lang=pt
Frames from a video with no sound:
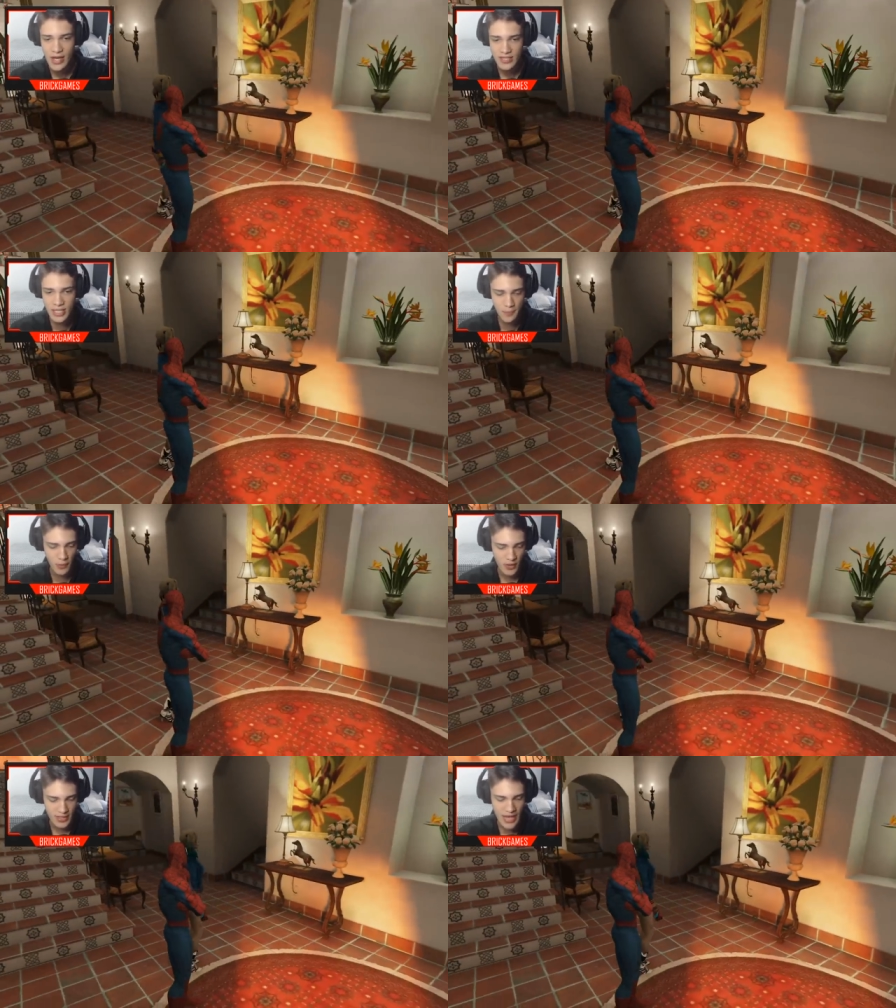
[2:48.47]
Tipo,
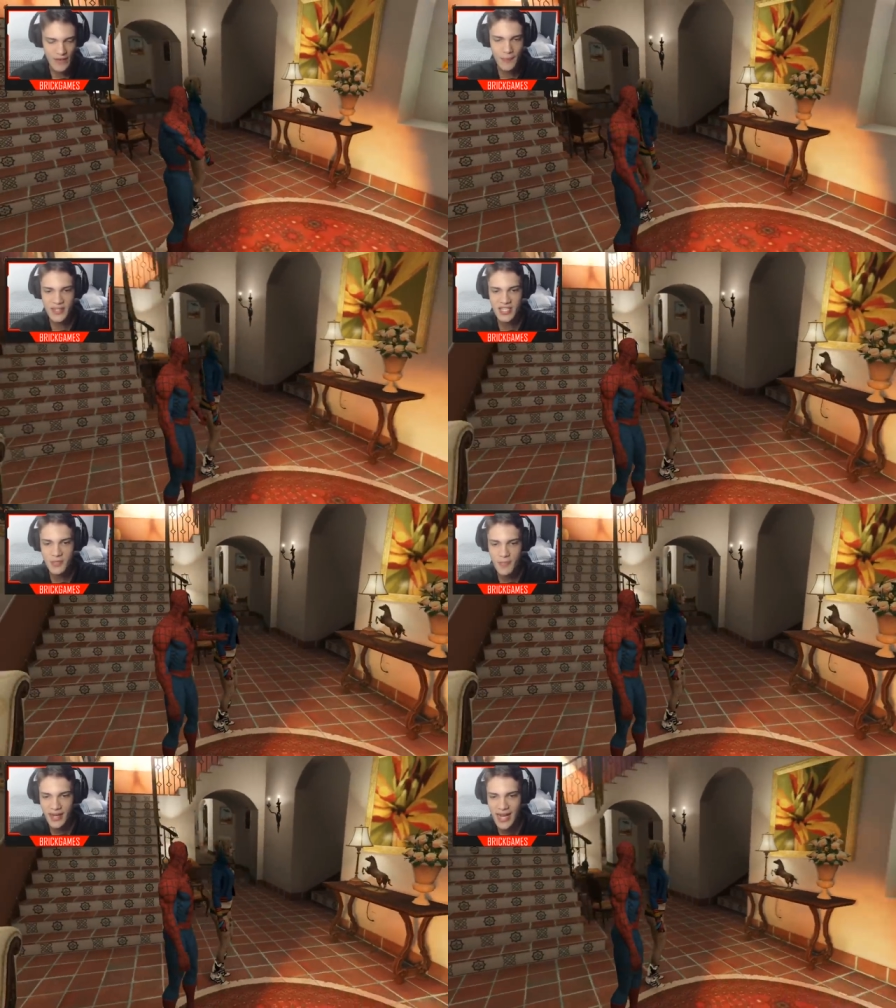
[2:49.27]
dava pra gente
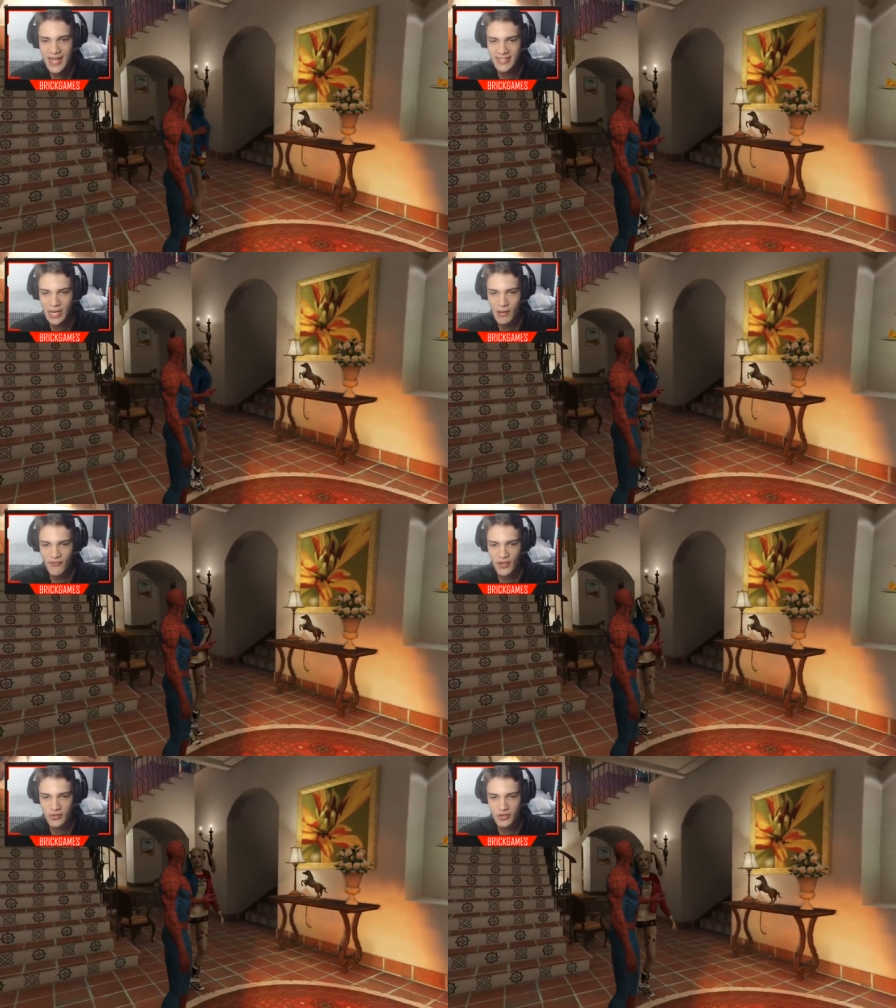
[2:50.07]
pegar, tirar uma
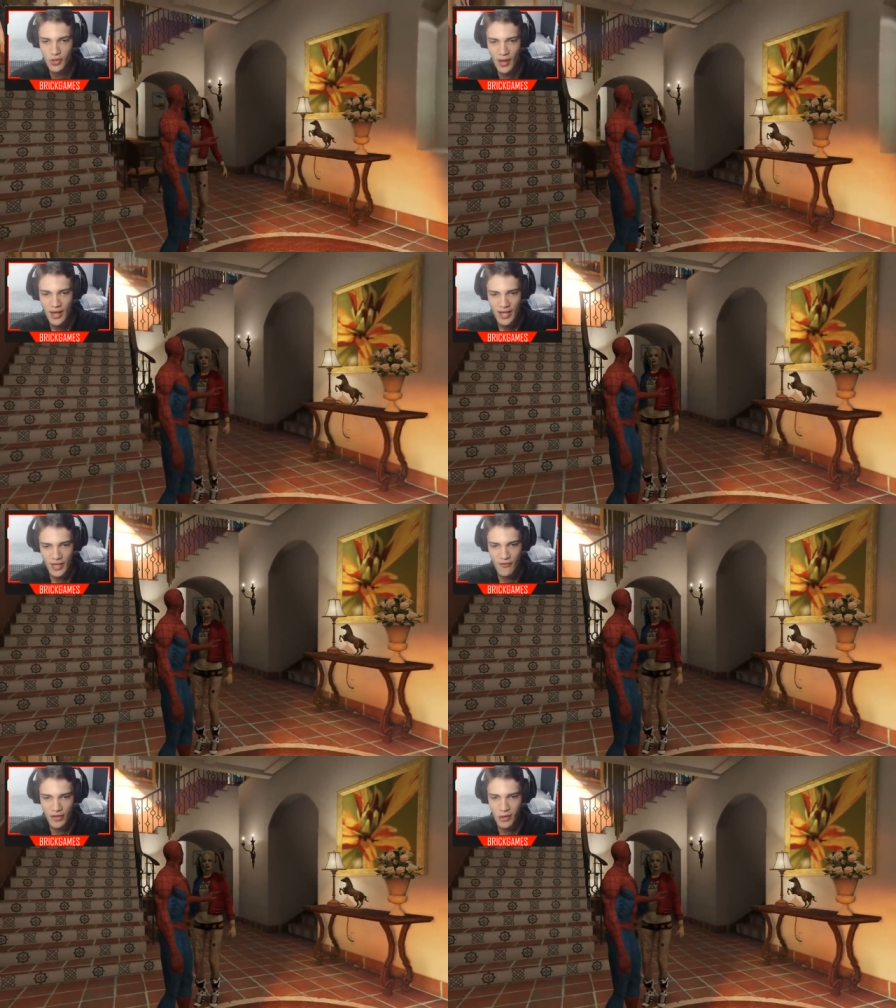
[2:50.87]
foto sua
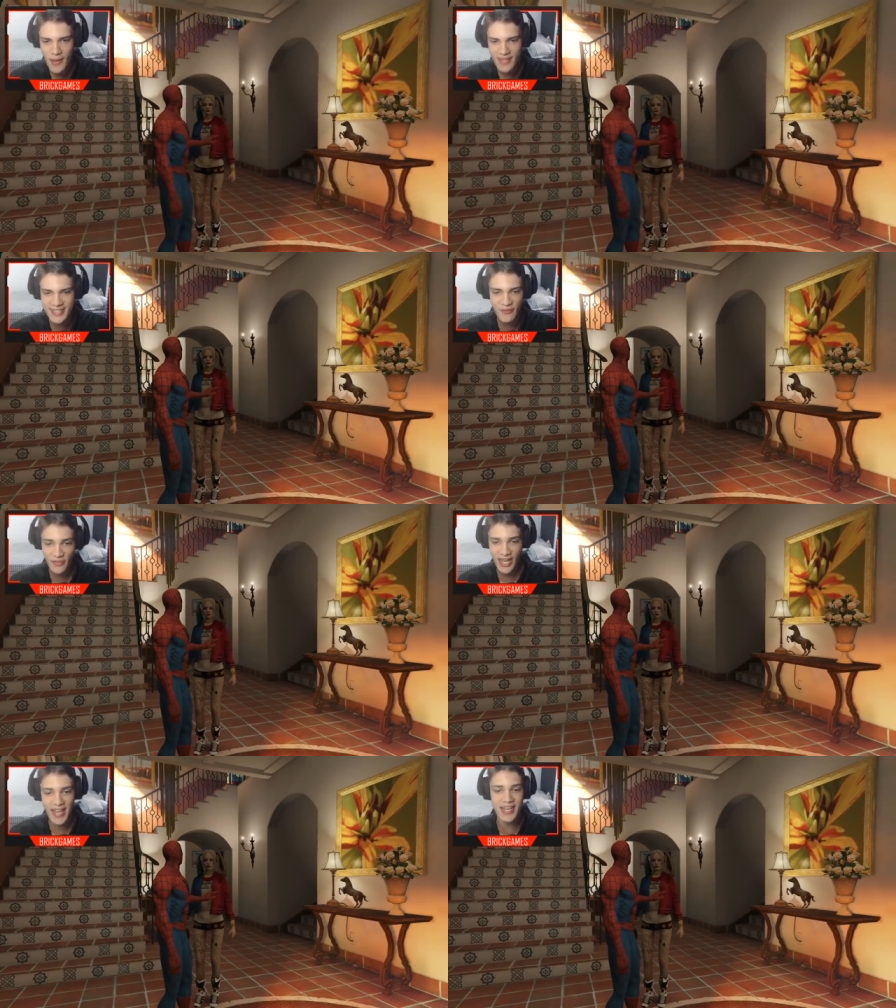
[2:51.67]
e ver como é que você
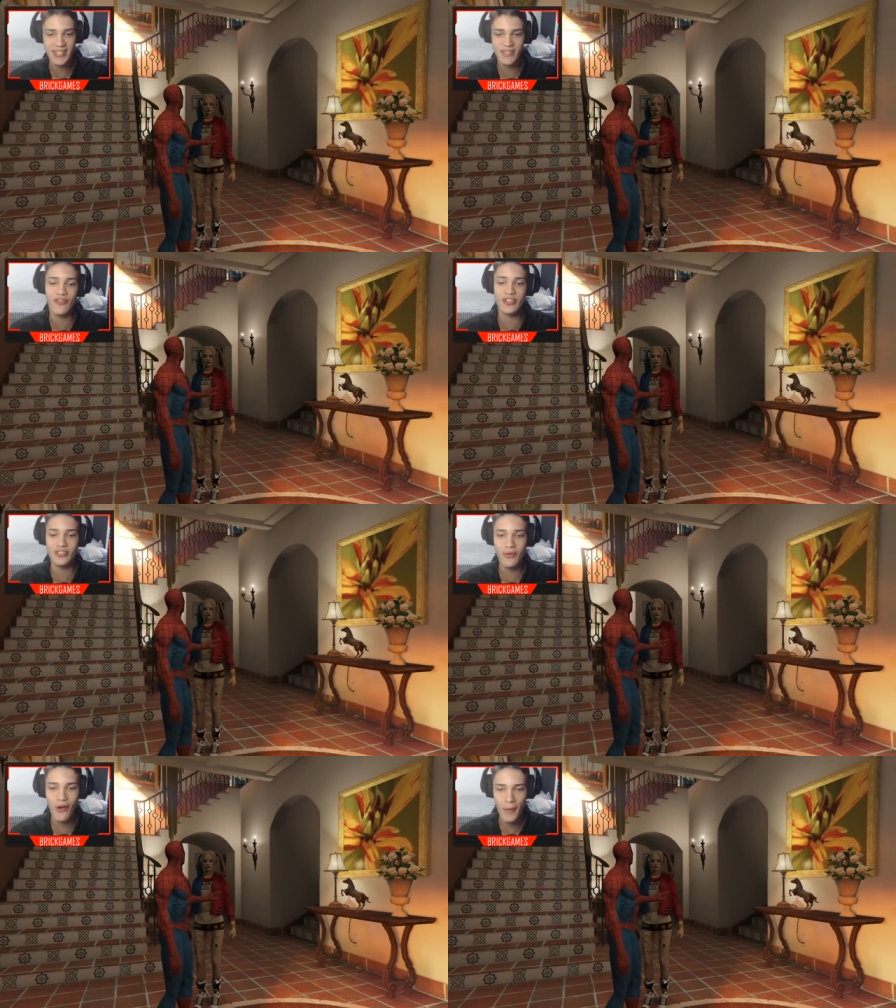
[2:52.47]
ficaria se
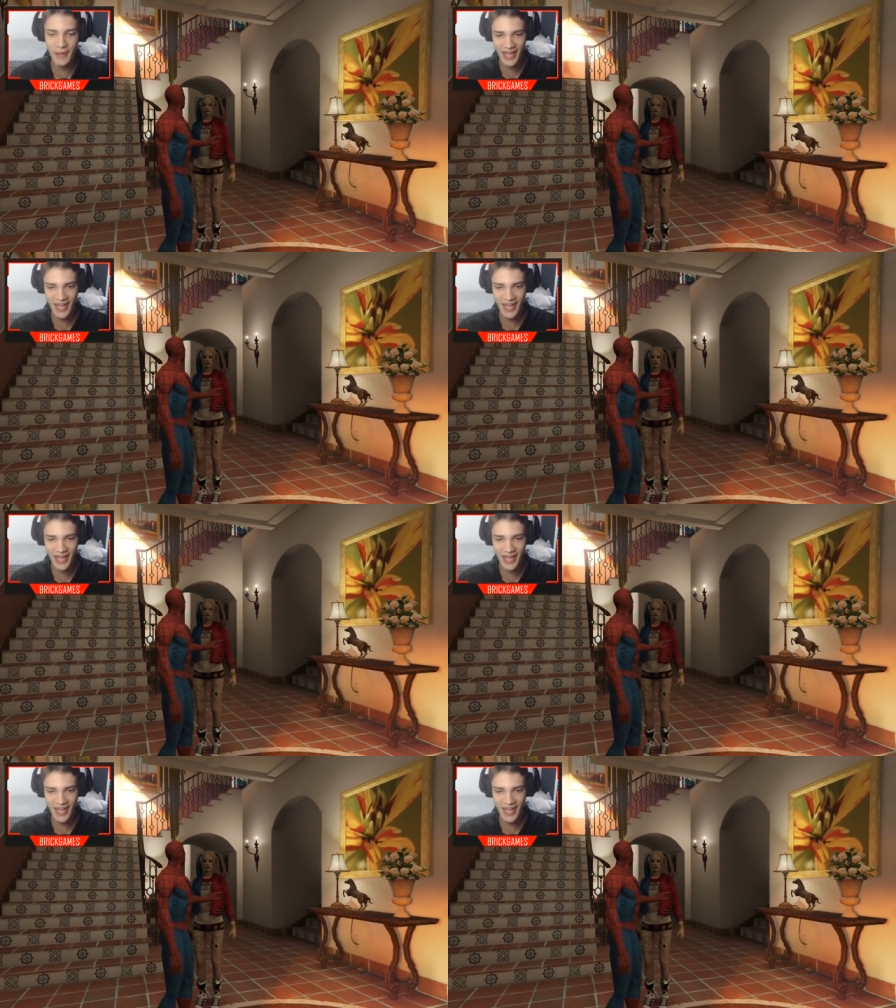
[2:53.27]
fosse um homem.